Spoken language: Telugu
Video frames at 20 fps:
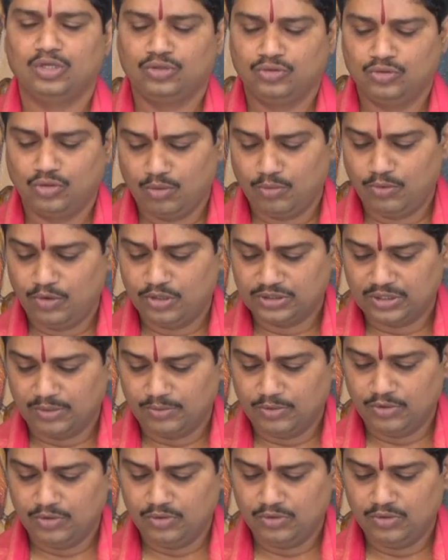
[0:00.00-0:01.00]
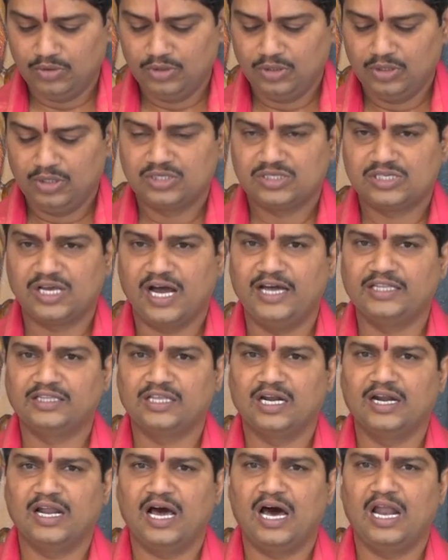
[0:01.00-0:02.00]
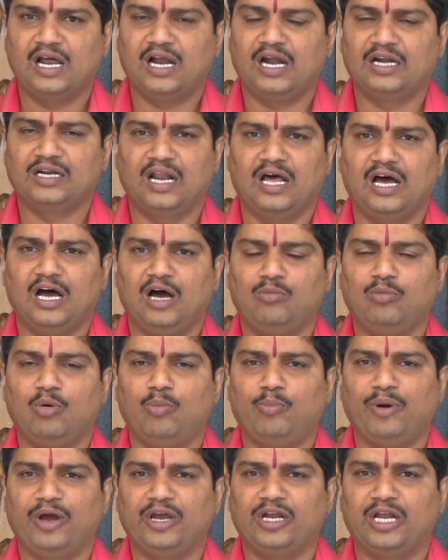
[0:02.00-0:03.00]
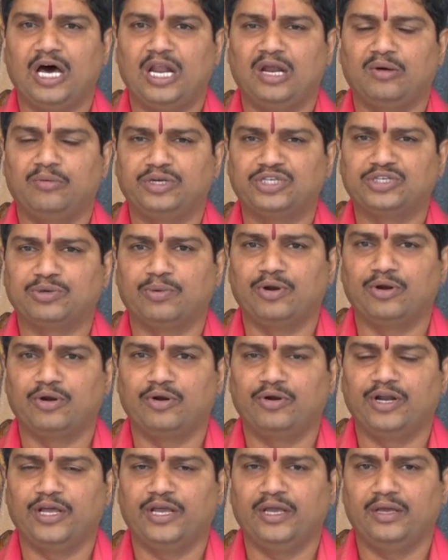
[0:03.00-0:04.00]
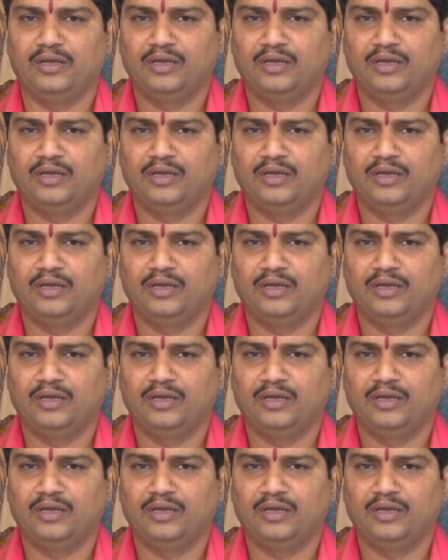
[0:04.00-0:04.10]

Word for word: దుర్ముహూర్తము సాయంత్రం నాలుగు గంటల ముప్పై నాలుగు నిమిషముల నుండి